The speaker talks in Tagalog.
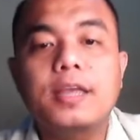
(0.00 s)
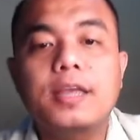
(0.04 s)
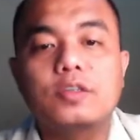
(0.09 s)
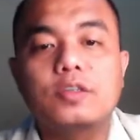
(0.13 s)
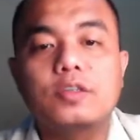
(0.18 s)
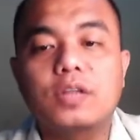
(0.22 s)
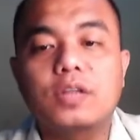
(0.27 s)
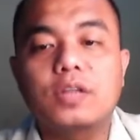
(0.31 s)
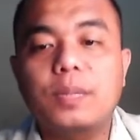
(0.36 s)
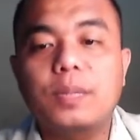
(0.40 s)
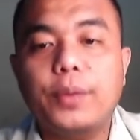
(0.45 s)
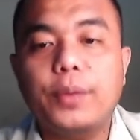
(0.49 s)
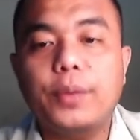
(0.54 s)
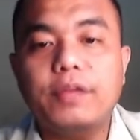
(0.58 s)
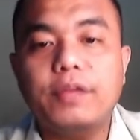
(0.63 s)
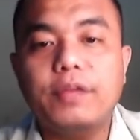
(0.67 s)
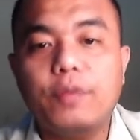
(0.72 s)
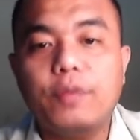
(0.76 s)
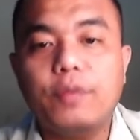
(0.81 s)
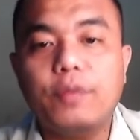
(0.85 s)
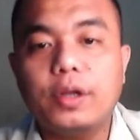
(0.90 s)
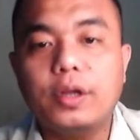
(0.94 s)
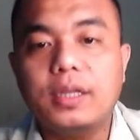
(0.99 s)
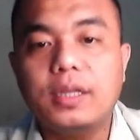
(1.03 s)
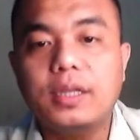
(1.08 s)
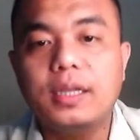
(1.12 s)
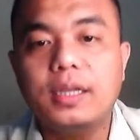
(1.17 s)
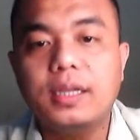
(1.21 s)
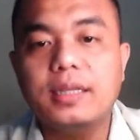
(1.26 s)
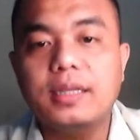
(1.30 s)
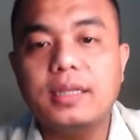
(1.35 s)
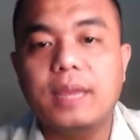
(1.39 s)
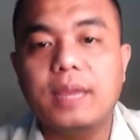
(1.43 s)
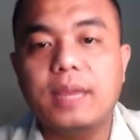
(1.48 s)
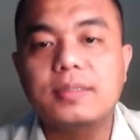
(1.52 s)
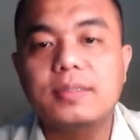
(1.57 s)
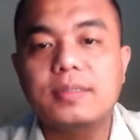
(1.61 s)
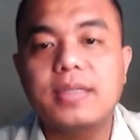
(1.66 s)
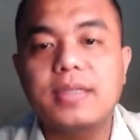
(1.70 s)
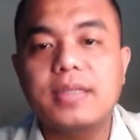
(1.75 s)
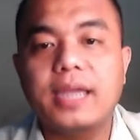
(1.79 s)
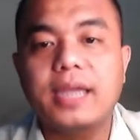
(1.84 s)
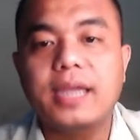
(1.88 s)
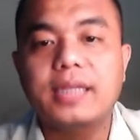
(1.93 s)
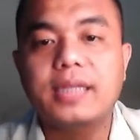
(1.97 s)
So, 3.14 times
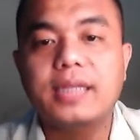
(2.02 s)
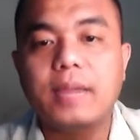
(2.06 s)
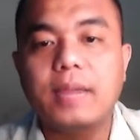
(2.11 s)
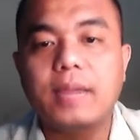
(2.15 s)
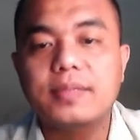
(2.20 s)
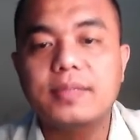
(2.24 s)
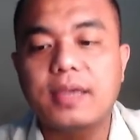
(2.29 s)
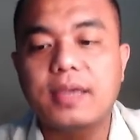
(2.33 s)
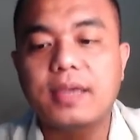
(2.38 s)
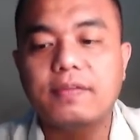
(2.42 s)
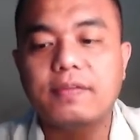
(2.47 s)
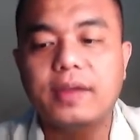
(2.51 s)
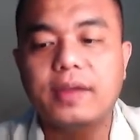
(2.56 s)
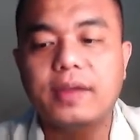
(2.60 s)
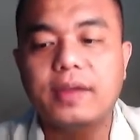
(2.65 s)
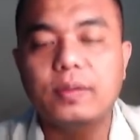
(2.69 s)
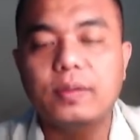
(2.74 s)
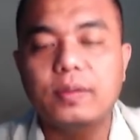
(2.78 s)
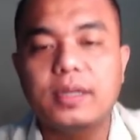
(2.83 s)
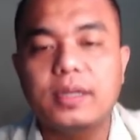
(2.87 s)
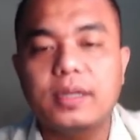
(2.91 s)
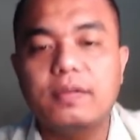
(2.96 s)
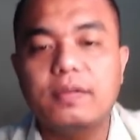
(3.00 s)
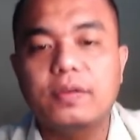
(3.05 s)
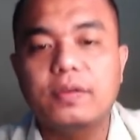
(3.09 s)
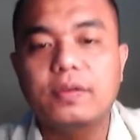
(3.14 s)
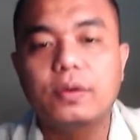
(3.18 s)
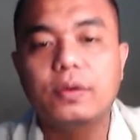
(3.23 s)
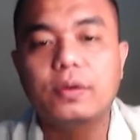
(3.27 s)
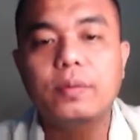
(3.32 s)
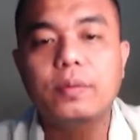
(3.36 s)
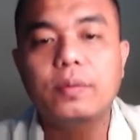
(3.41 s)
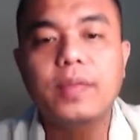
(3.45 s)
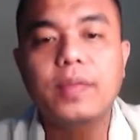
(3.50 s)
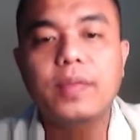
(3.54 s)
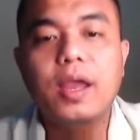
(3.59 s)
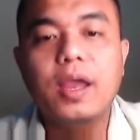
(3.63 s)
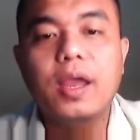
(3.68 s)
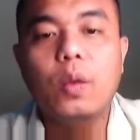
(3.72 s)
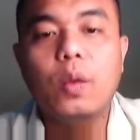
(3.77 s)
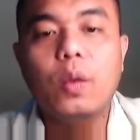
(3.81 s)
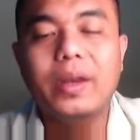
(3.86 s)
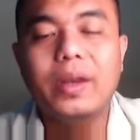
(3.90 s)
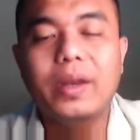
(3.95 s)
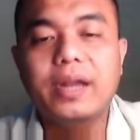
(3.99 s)
9 times 7 will give you
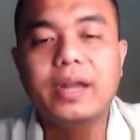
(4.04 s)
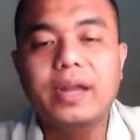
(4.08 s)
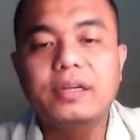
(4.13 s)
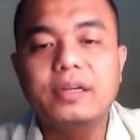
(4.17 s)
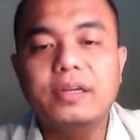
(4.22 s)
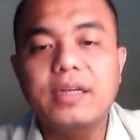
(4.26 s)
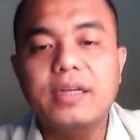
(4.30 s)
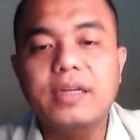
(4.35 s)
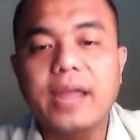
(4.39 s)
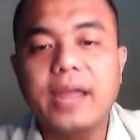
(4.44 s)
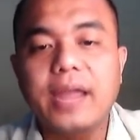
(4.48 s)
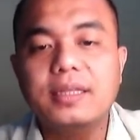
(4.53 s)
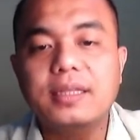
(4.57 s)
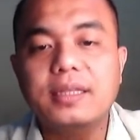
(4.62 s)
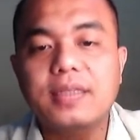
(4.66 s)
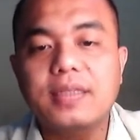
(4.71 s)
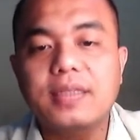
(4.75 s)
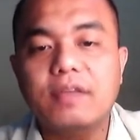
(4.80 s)
197.82